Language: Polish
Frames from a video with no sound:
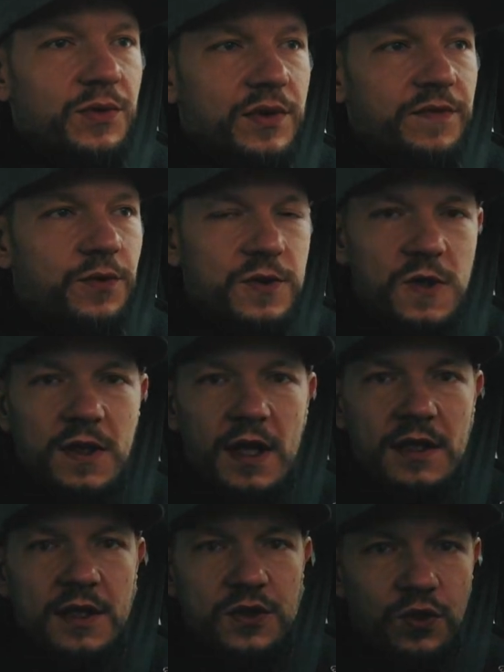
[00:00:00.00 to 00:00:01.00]
były
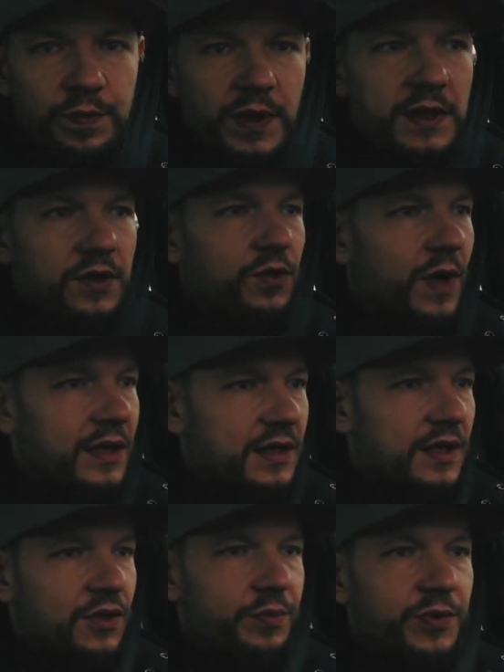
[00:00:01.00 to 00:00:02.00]
funkcjonalnie super,
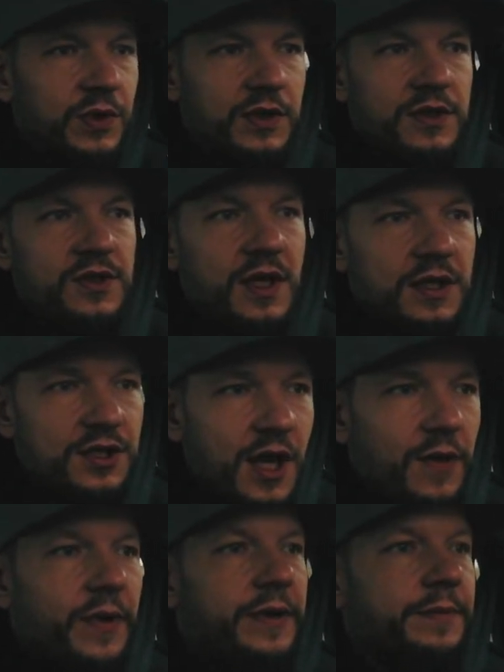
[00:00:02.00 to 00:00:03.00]
dokładnie robiły to, co ja
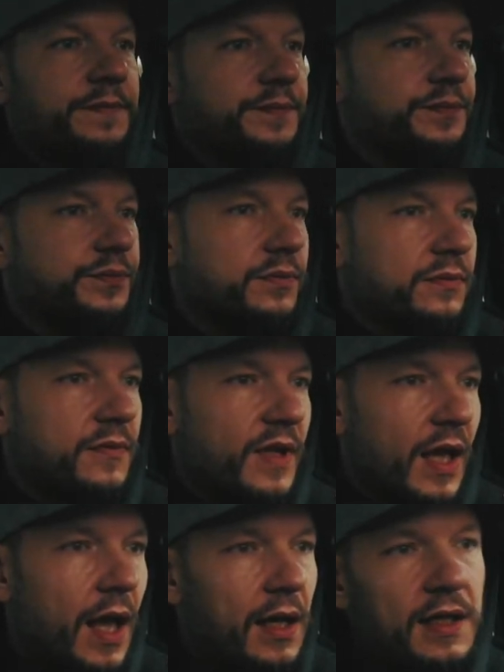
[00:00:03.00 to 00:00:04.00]
chciałem,
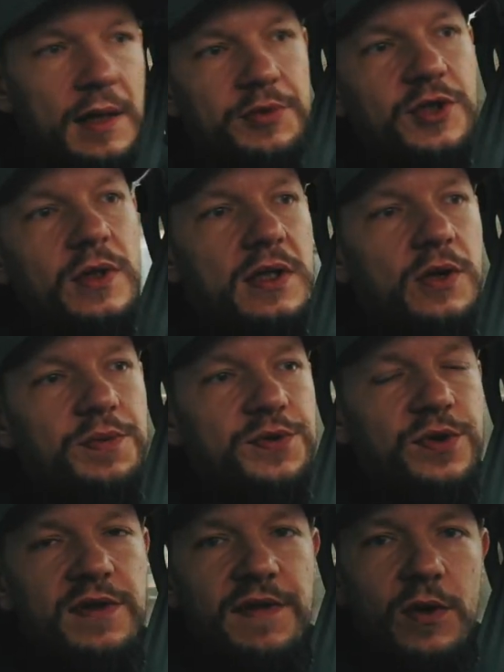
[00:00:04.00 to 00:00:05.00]
ale na przykład nie
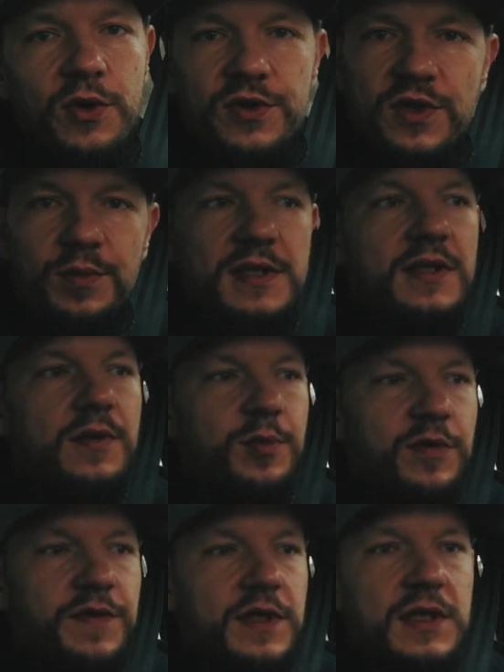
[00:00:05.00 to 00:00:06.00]
obsługiwały osobistych
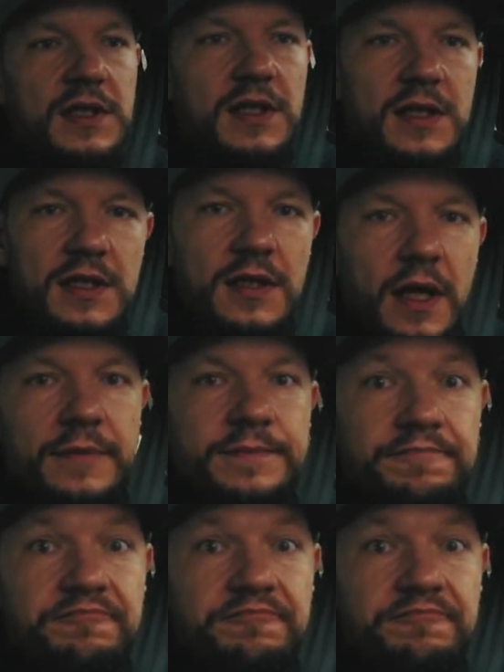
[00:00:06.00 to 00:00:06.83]
profili LinkedIna.